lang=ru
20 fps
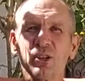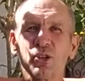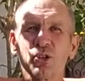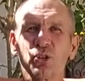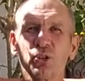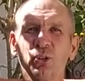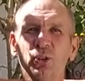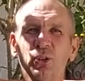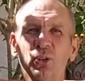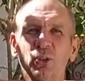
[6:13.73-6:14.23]

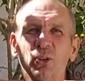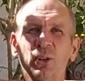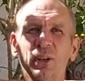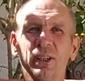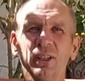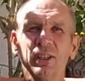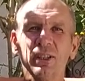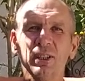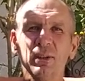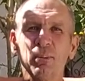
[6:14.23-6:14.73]
что йога –
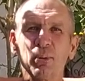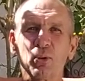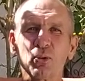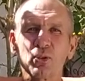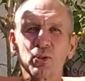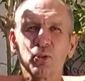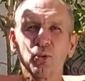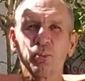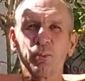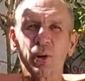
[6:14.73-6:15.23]
это не
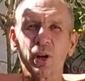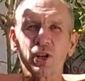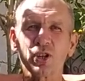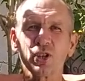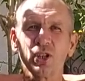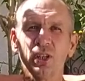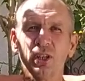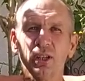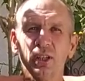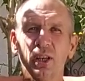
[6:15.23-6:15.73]
просто
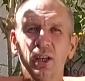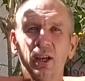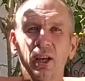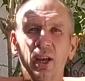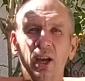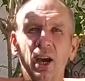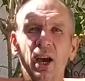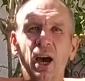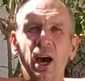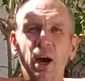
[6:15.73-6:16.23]
упражнение,
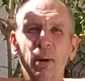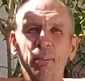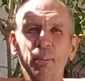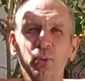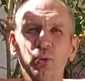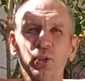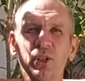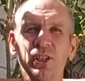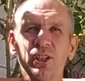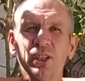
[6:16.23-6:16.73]
а
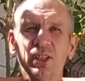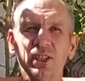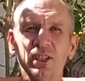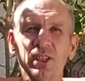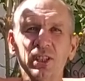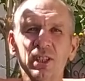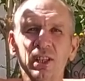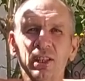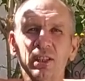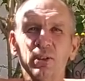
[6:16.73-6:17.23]
путь к
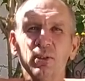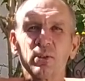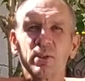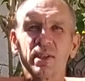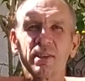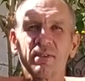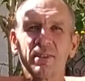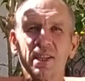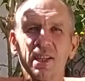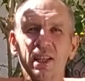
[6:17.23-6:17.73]
единению
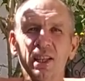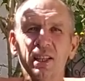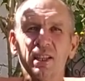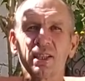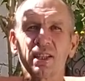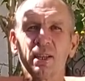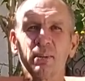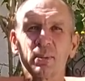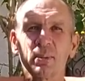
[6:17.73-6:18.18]
со вселенским